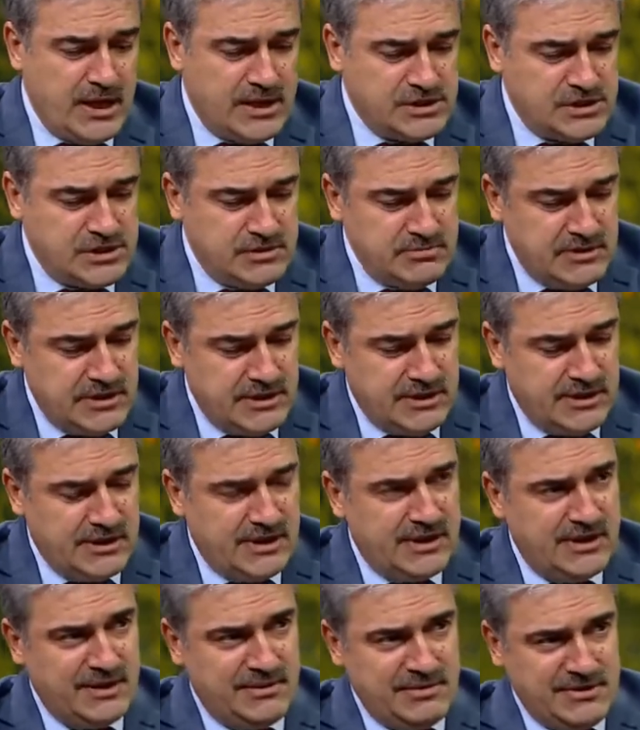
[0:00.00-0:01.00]
Şimdi
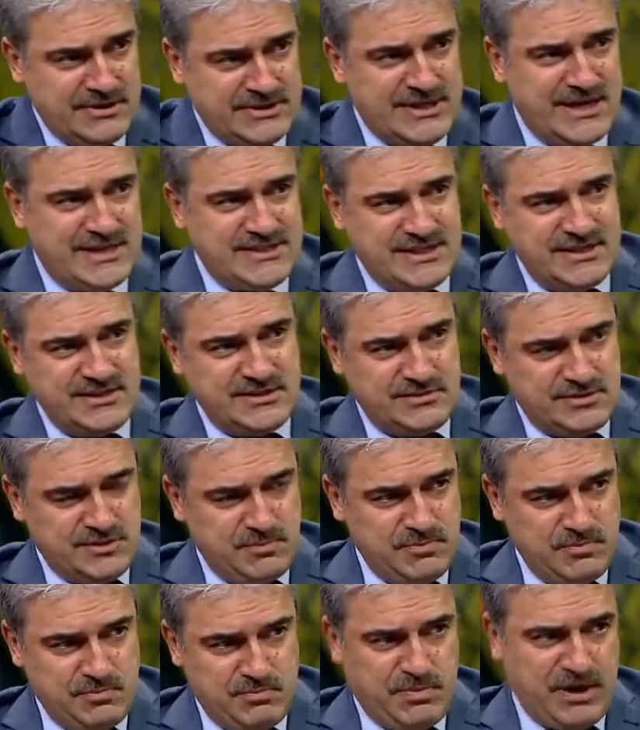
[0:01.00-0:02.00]
e, isterseniz
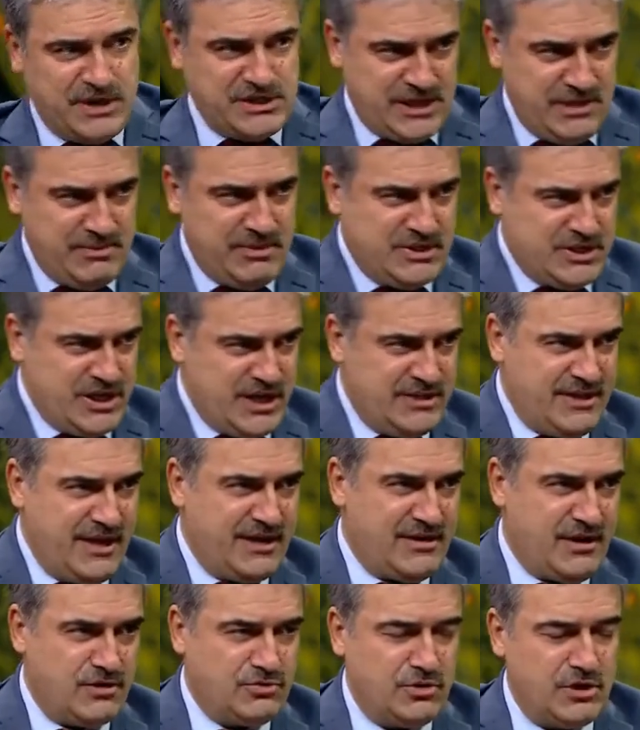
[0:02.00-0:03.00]
başka bir şeye
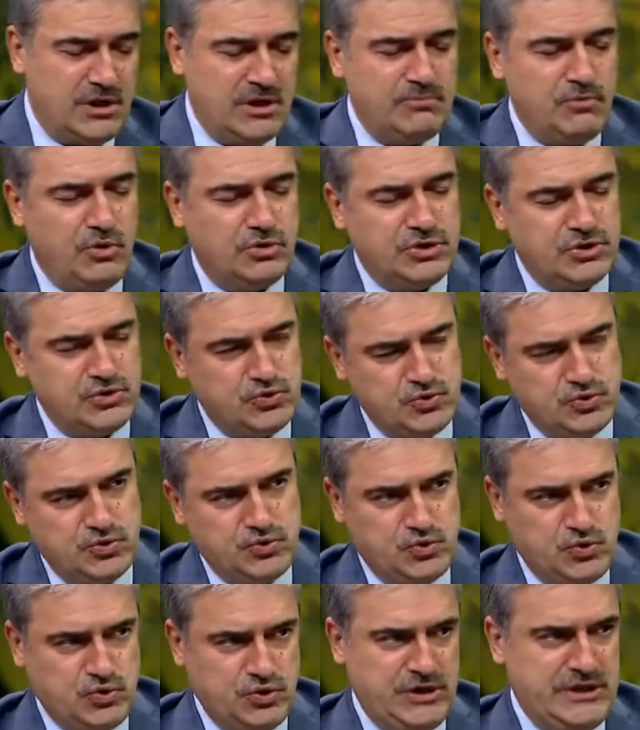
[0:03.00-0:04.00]
tekrar dönelim. O da şu,
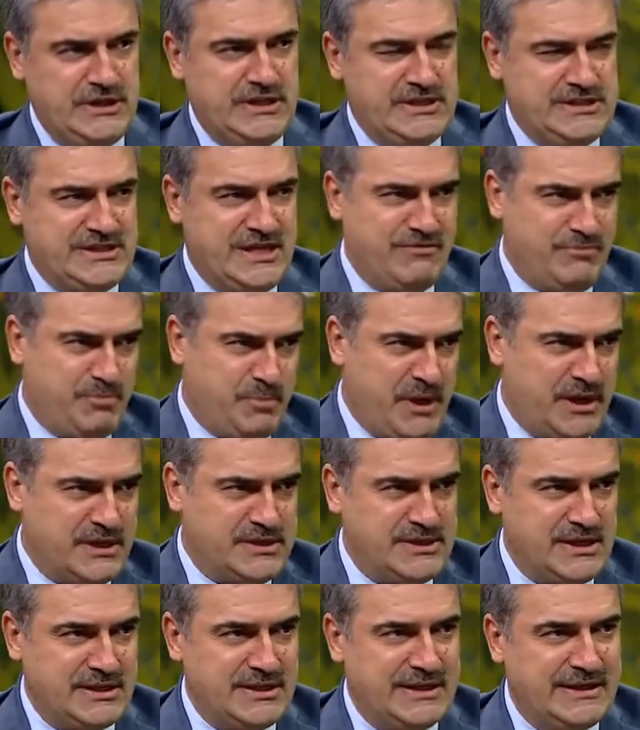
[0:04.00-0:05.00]
şu Hindistan,
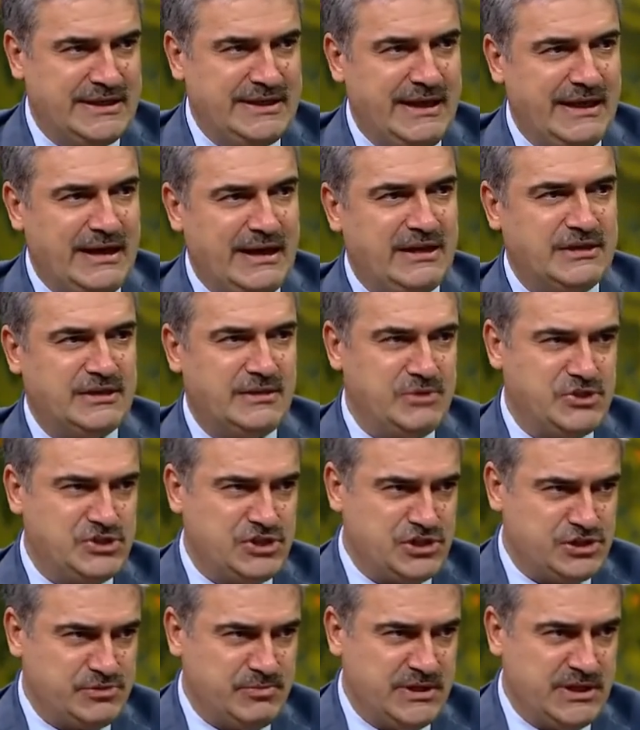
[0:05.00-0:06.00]
Pakistan'daki akademik
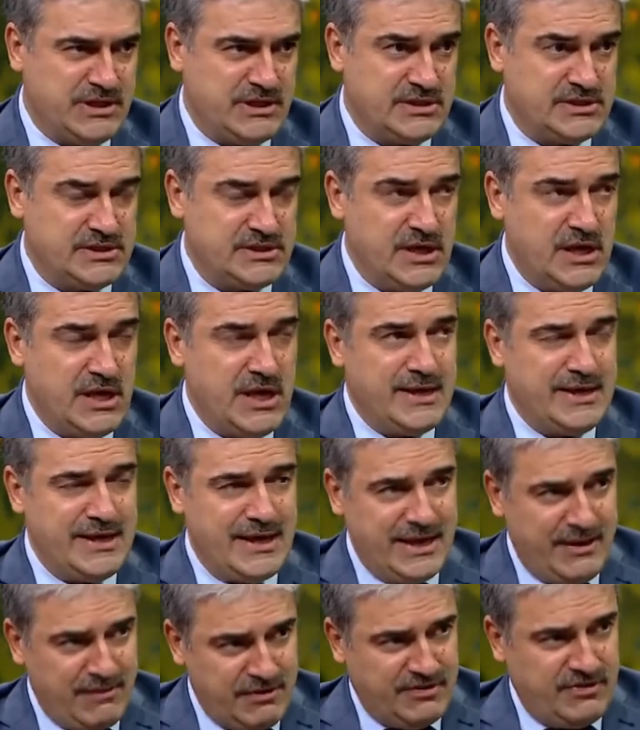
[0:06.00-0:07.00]
çalışmalarınız.
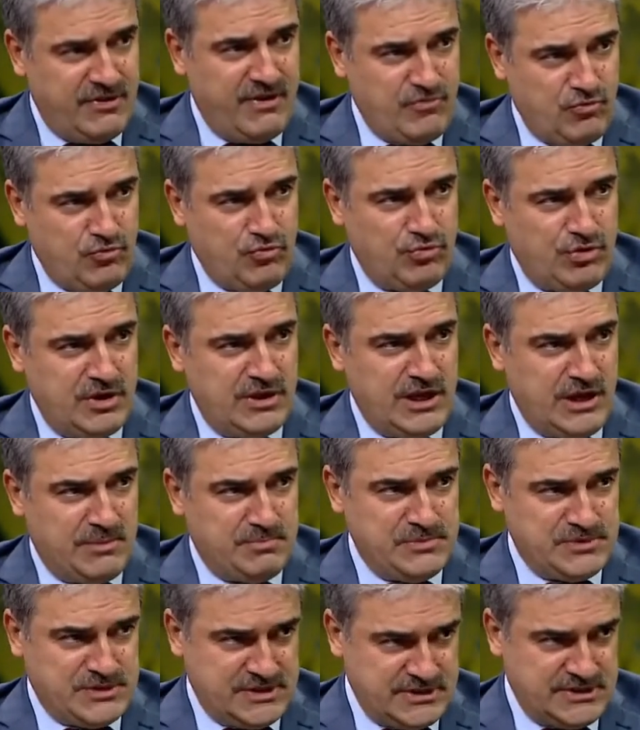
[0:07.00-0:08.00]
Yani evet tezi Türkiye'de
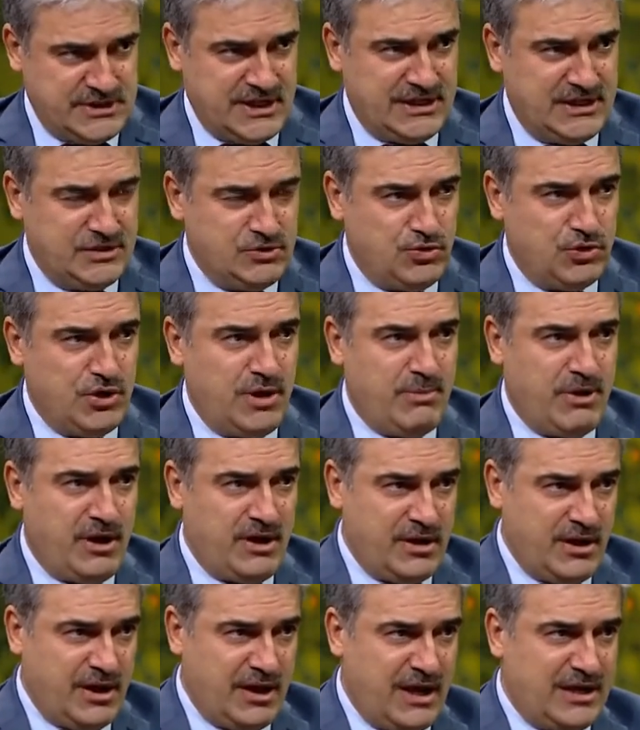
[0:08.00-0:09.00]
yapmışsınız anladık onu ama
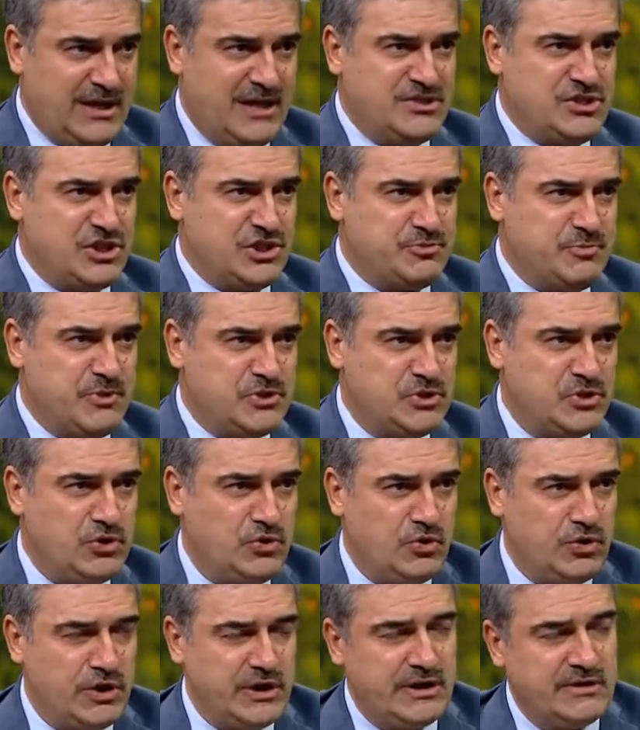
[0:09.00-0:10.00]
e, alan çalışması
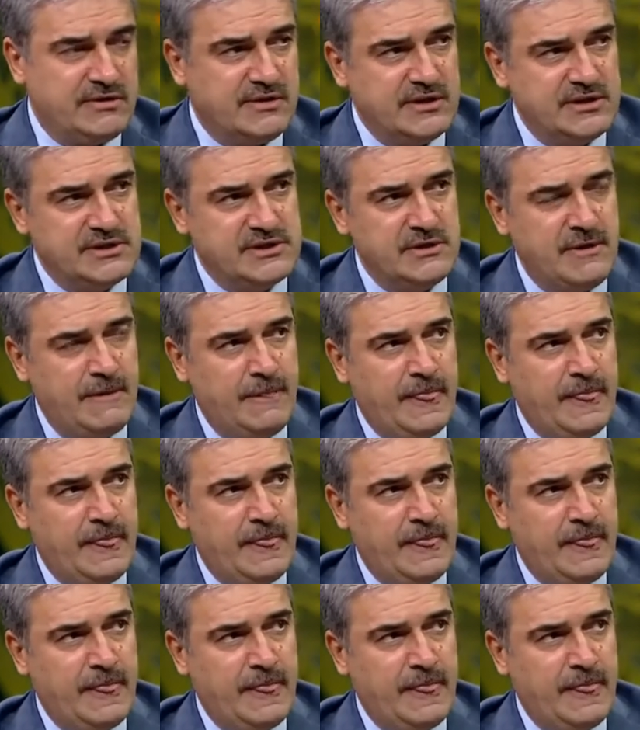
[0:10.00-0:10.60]
olarak oraya gittiniz.